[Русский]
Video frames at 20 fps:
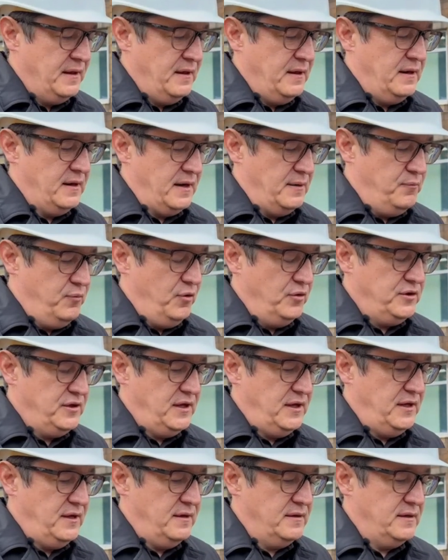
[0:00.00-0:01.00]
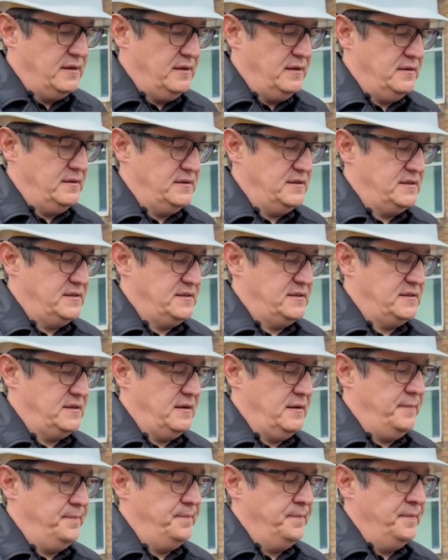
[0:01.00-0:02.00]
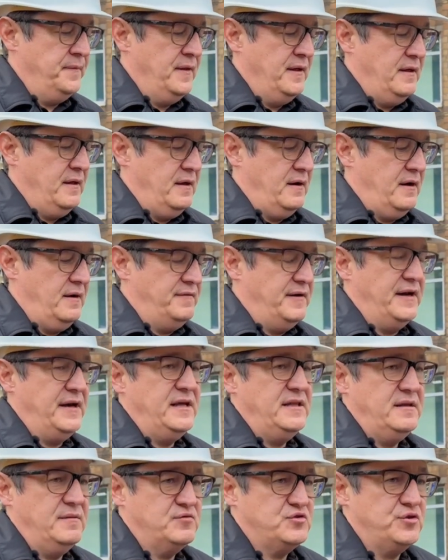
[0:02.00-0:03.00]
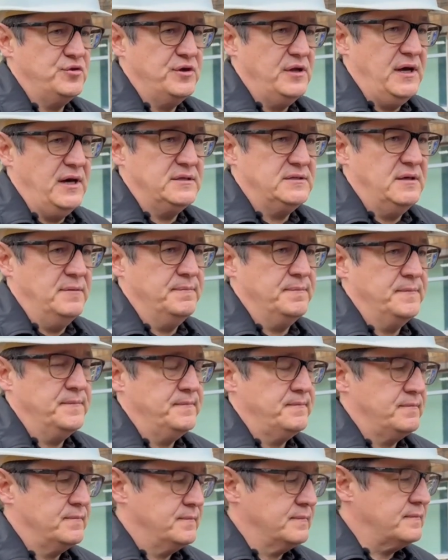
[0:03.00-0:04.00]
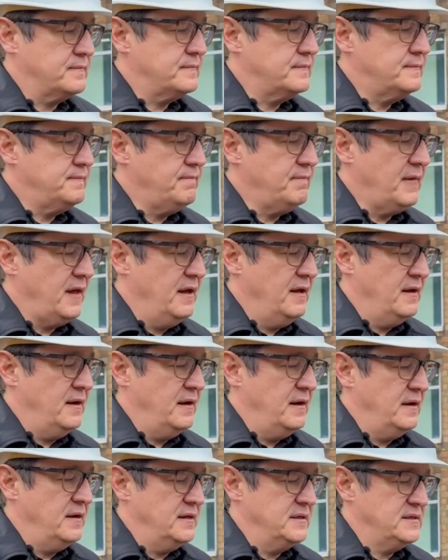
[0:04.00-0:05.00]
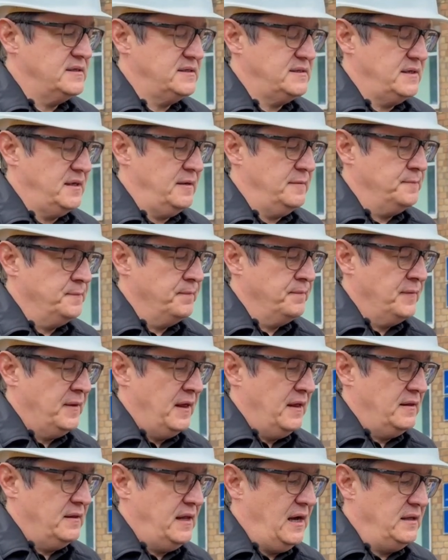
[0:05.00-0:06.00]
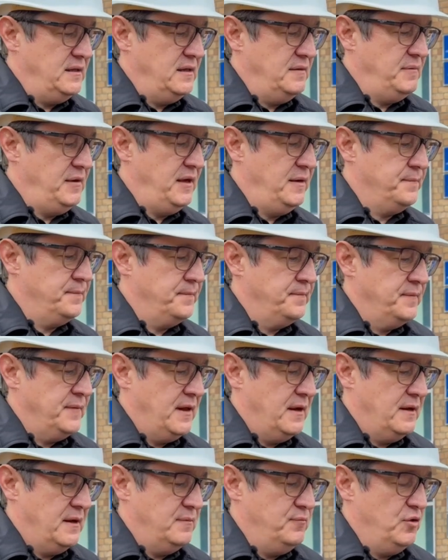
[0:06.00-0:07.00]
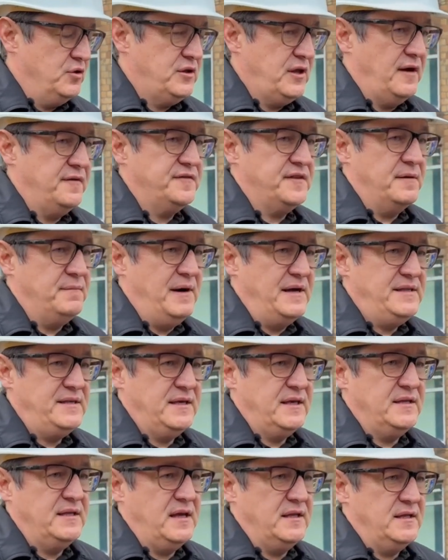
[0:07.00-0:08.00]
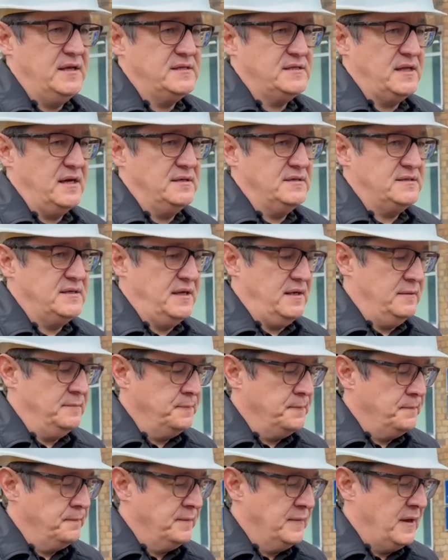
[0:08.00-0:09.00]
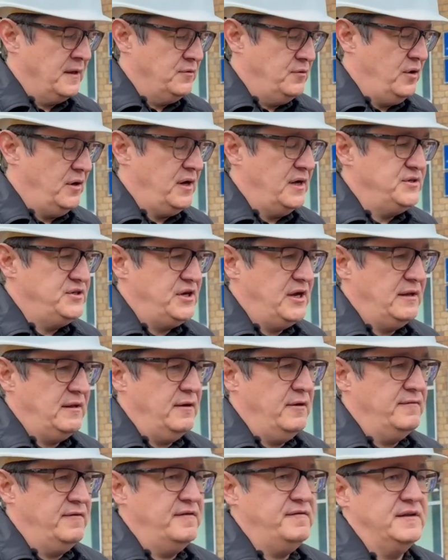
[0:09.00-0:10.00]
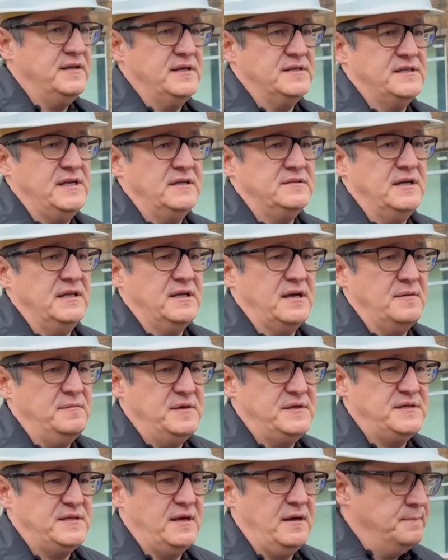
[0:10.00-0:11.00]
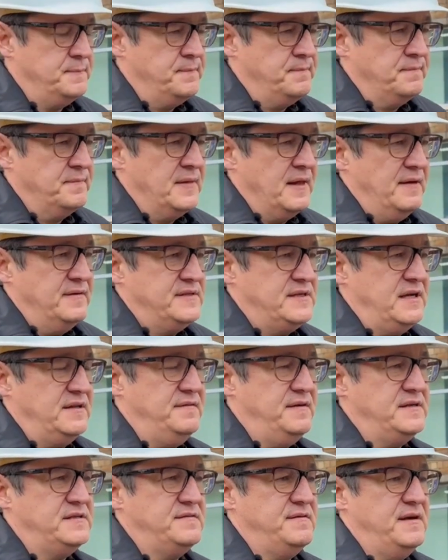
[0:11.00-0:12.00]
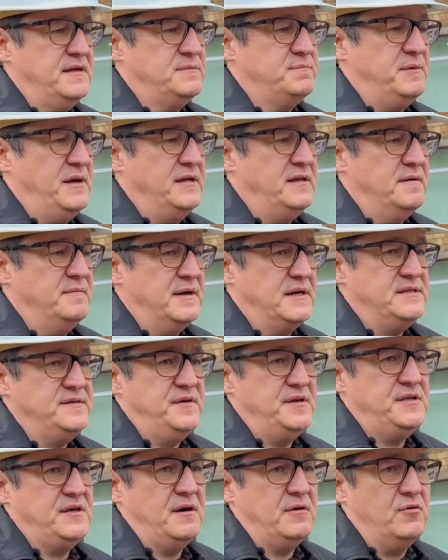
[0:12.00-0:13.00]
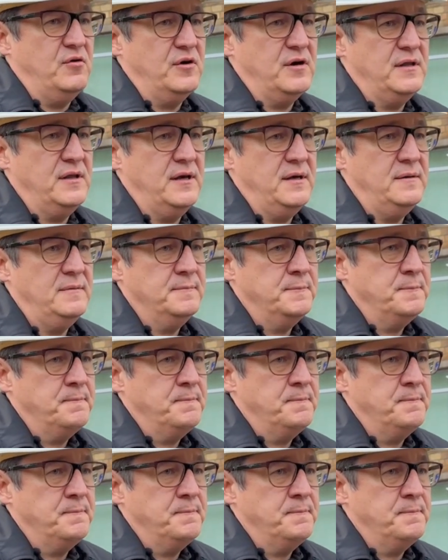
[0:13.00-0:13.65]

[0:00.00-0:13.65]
работы, э, с аварийным журналом, э, с данными работы автоматики данной станции, но окончательные выводы сделает комиссия. В соответствии с планом развития города